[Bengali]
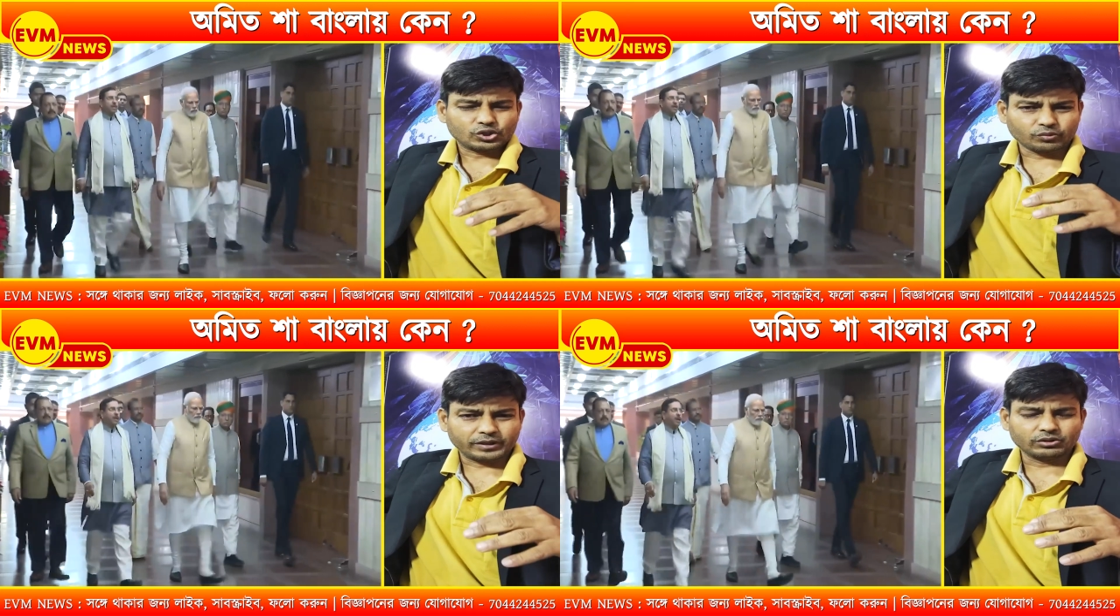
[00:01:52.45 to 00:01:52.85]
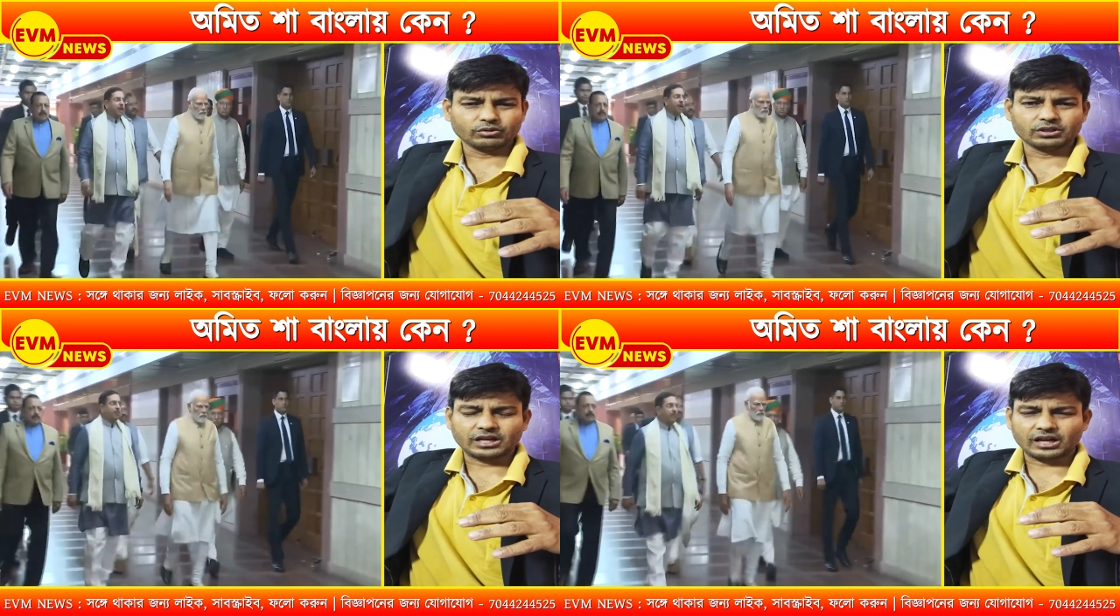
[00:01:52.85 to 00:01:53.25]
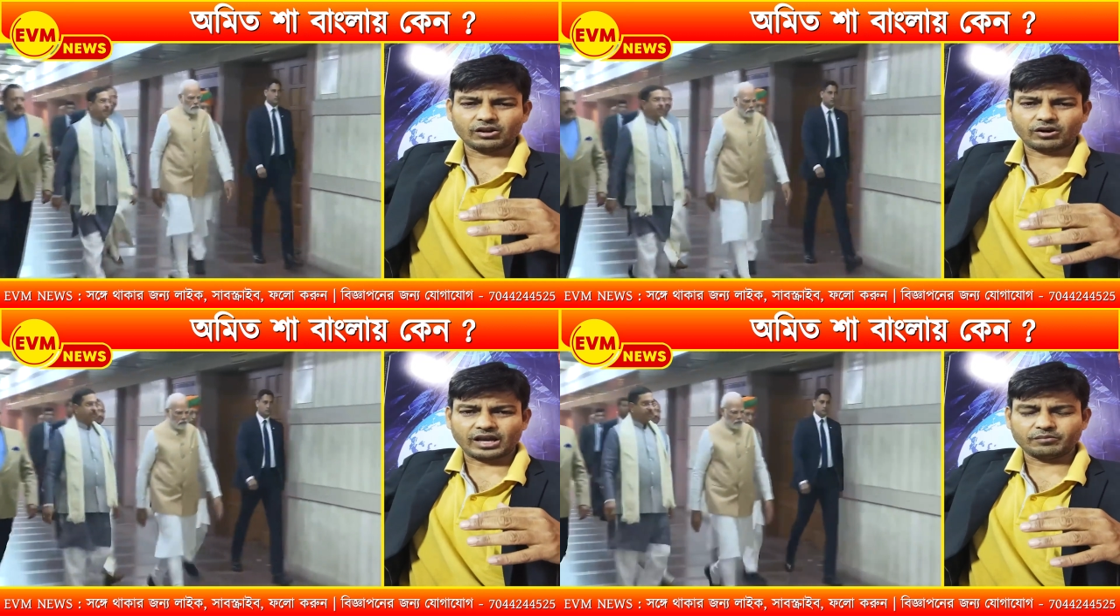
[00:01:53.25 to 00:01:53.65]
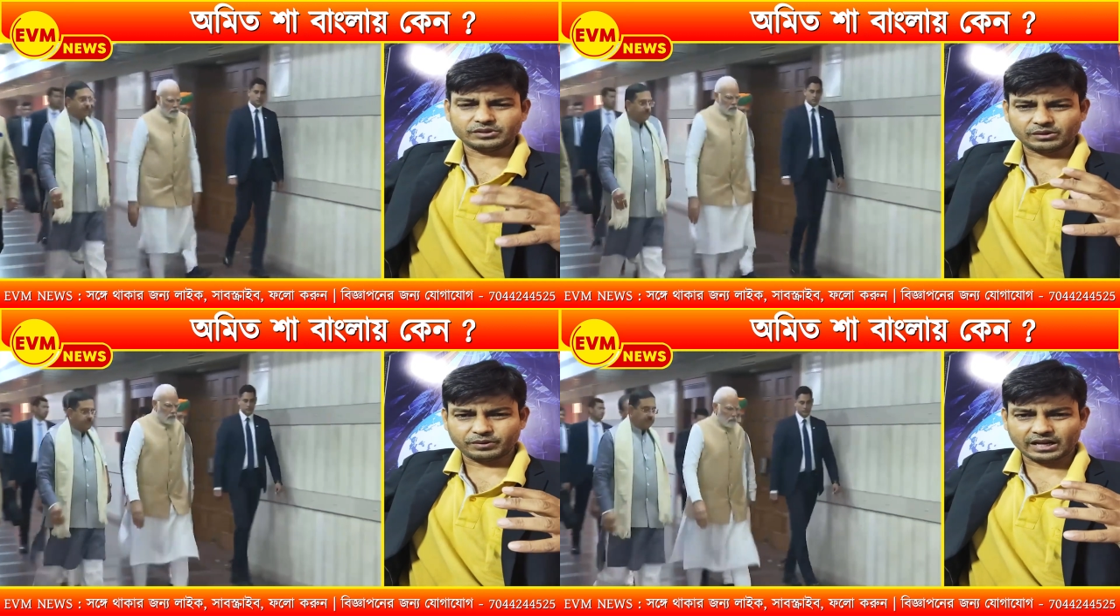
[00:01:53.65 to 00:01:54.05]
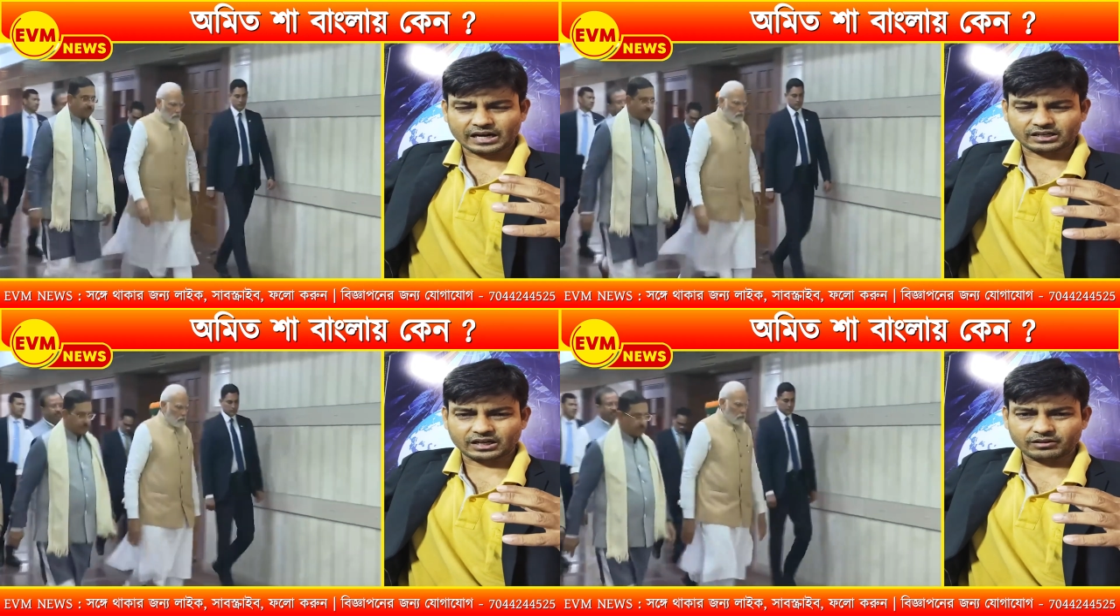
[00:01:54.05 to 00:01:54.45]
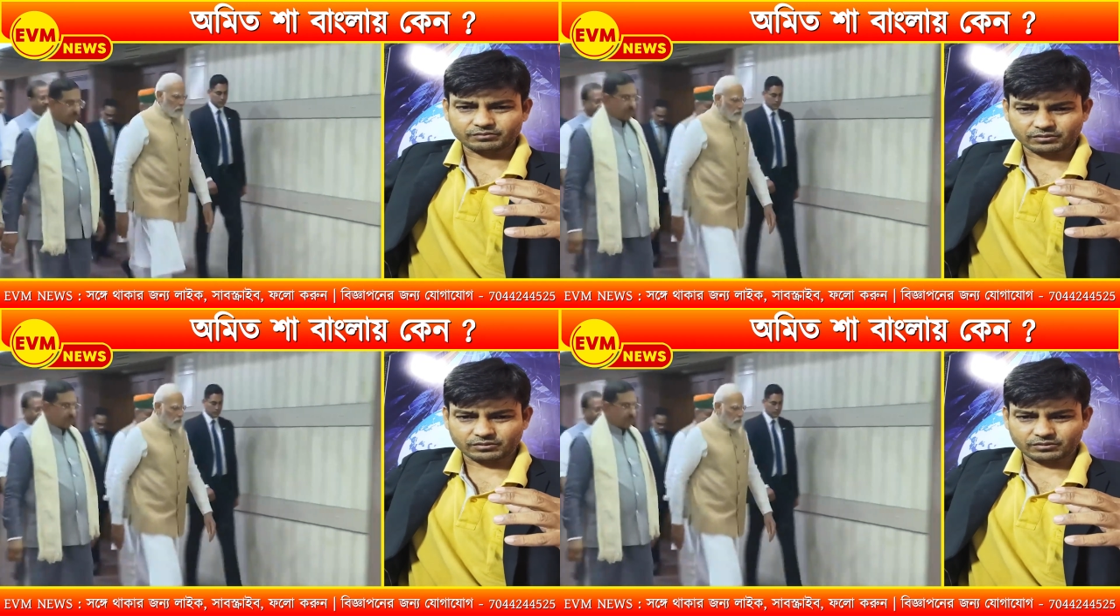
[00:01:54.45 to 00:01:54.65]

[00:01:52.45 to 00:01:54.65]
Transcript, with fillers: শুভেন্দু অধিকারীর লড়াই বিজেপির একটা